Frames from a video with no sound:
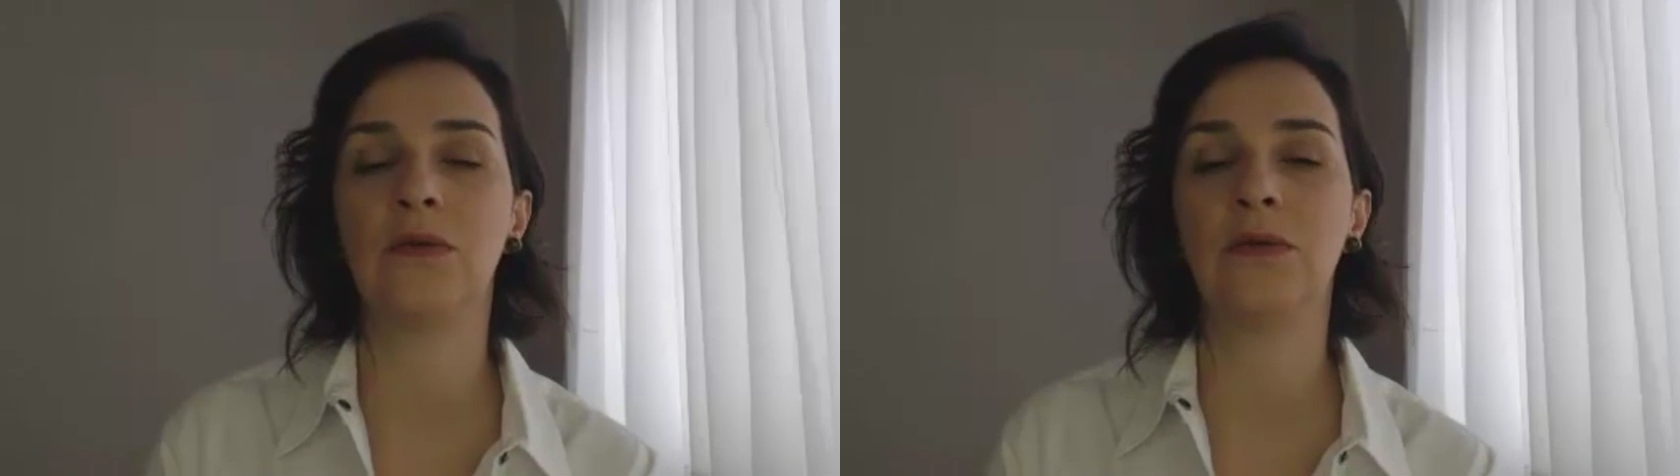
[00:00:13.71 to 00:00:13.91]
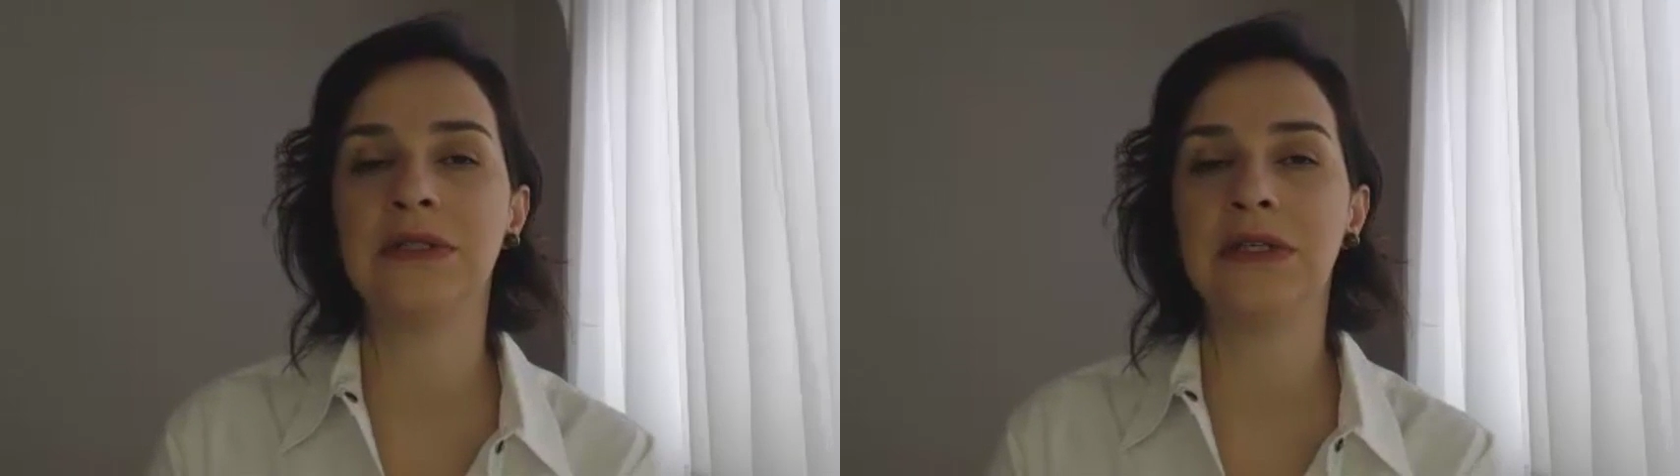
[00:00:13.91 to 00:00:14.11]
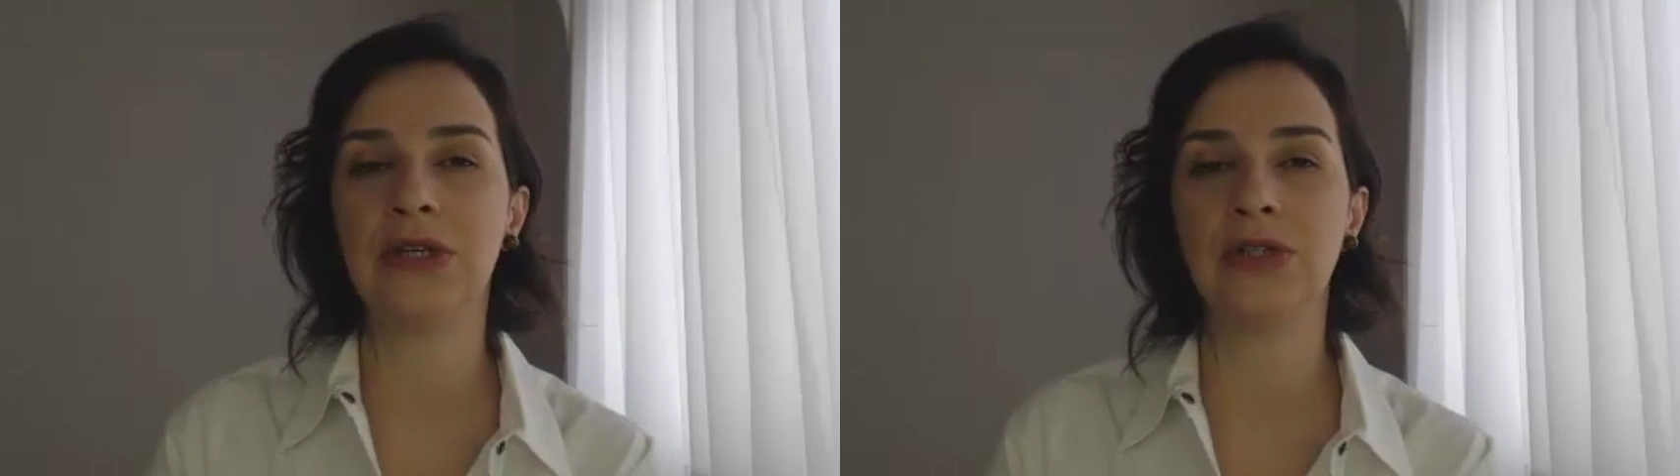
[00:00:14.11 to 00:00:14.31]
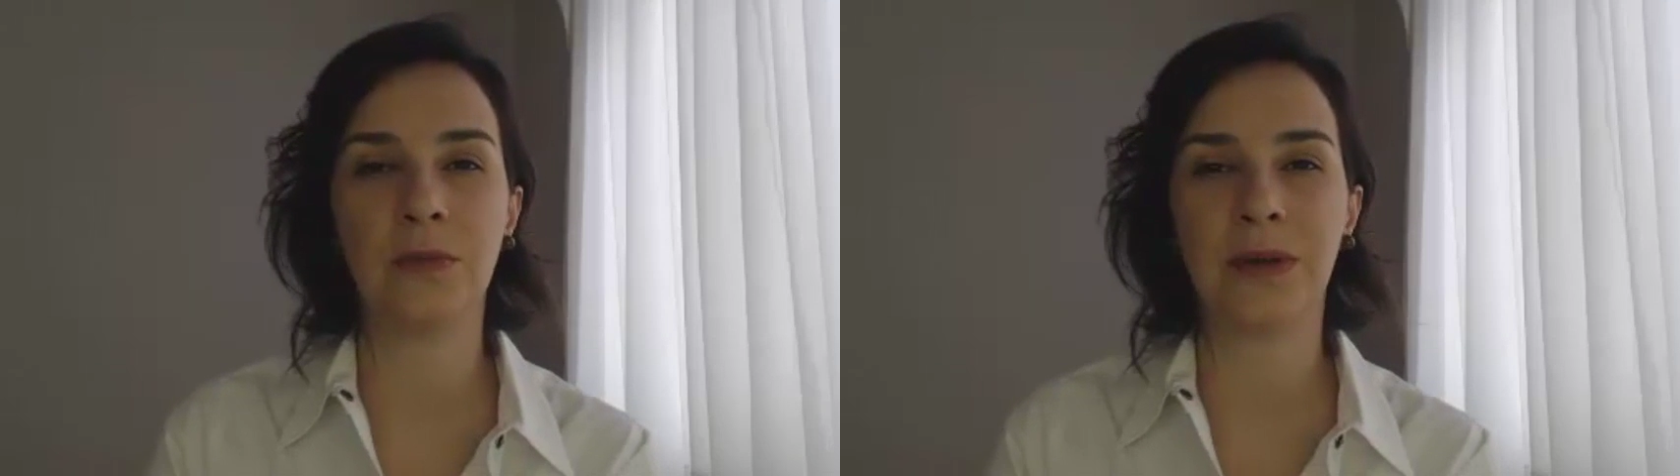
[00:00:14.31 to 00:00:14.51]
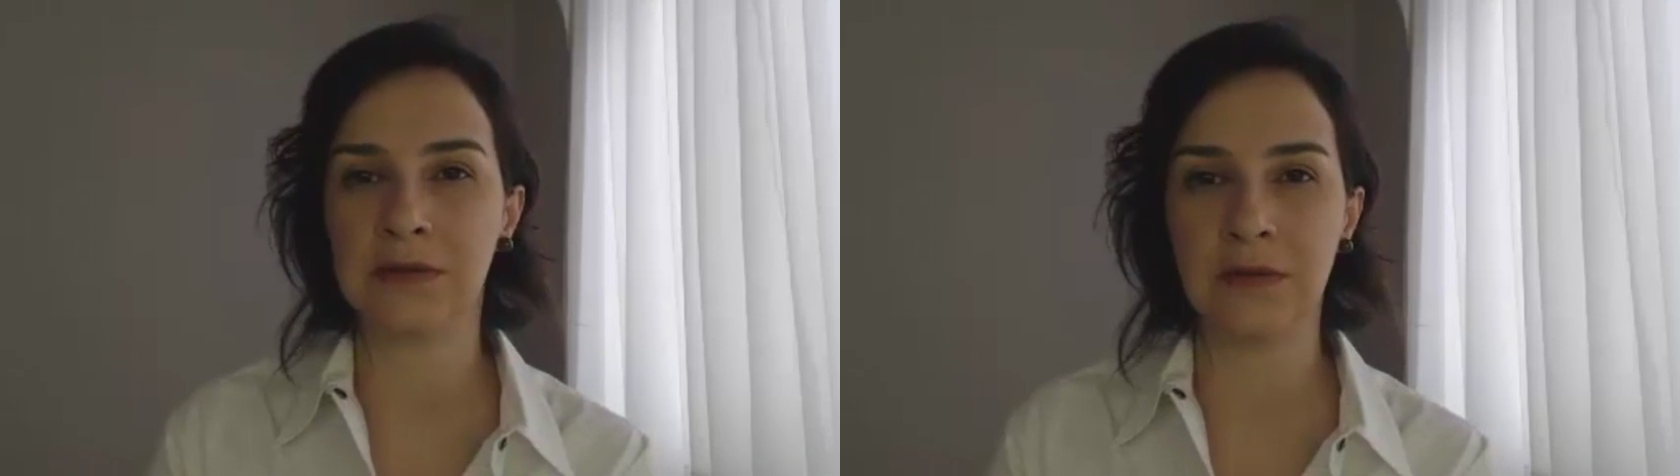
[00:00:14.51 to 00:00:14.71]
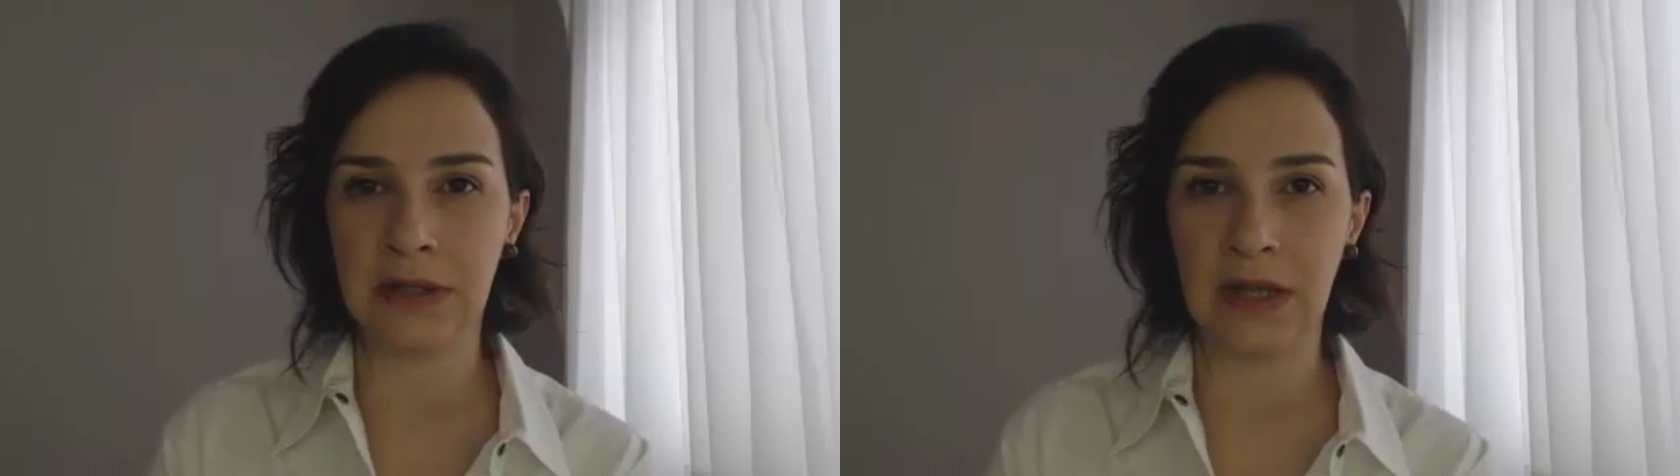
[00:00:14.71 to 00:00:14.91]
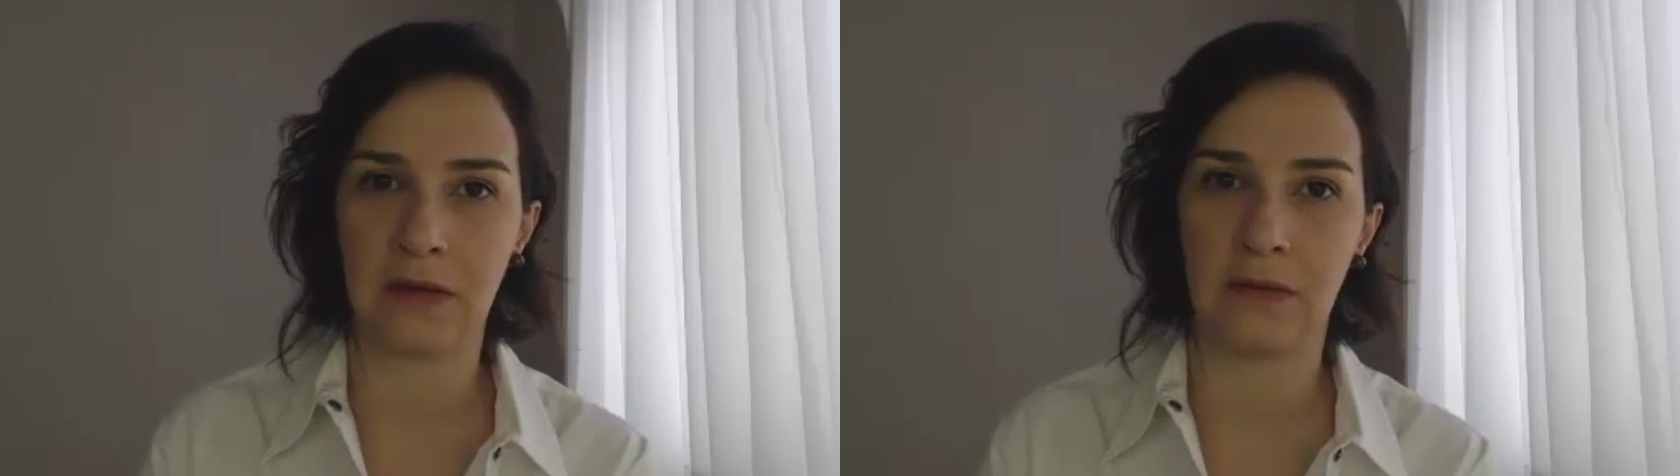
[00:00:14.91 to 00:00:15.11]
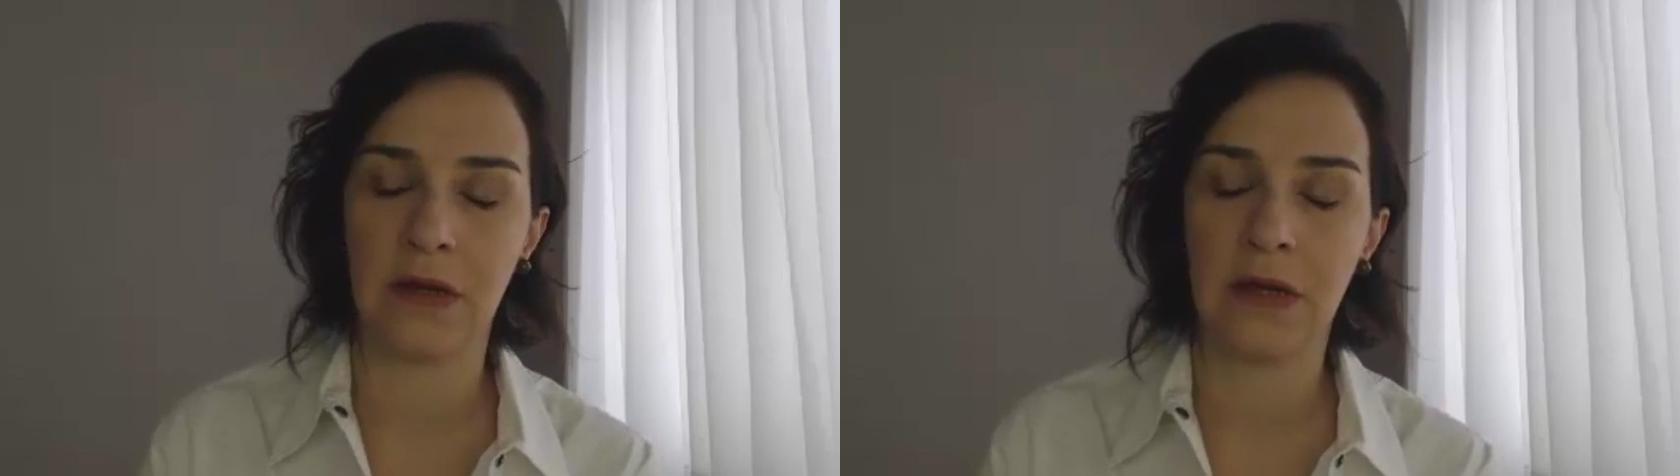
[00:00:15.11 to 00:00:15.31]
então eu conheci gente do Brasil
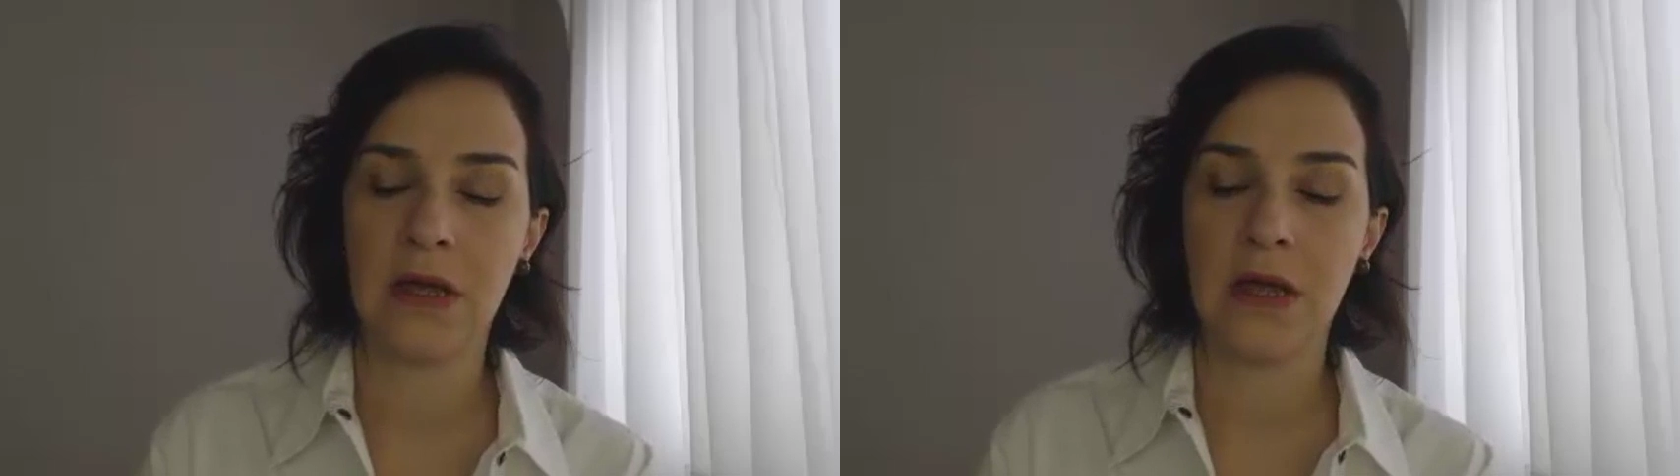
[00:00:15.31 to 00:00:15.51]
inteiro.